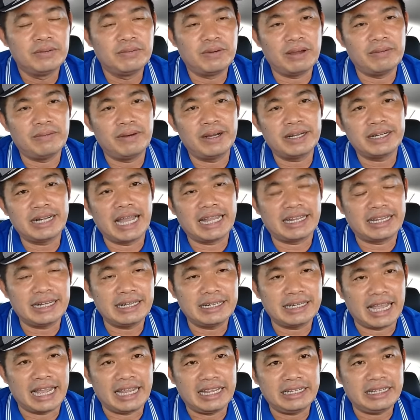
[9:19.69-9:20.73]
về vấn đề
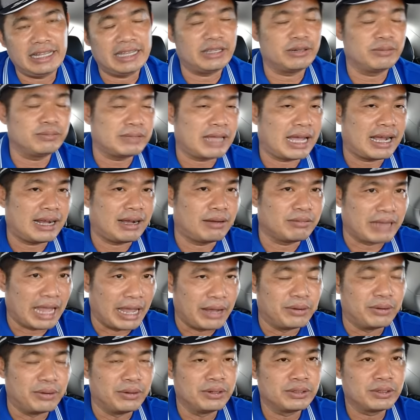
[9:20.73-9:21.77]
chính trị thì chúng ta không
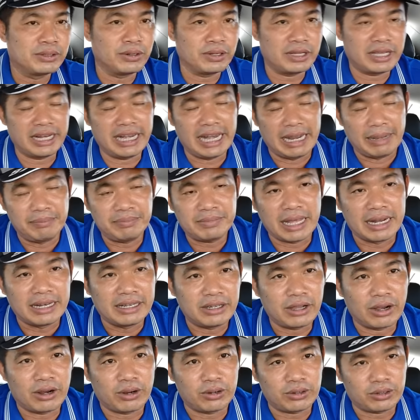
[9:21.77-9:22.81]
nhiều tôi chỉ điểm
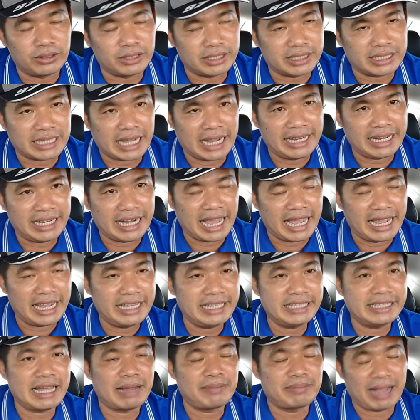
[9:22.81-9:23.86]
tin cho cô chú anh chị
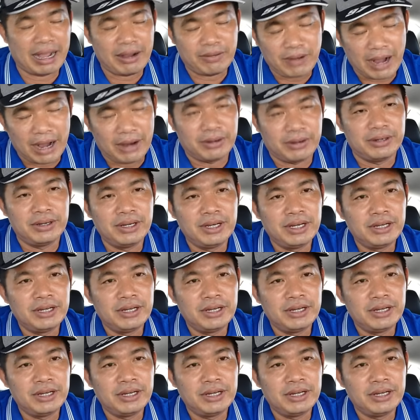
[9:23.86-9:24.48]
để tham khảo vào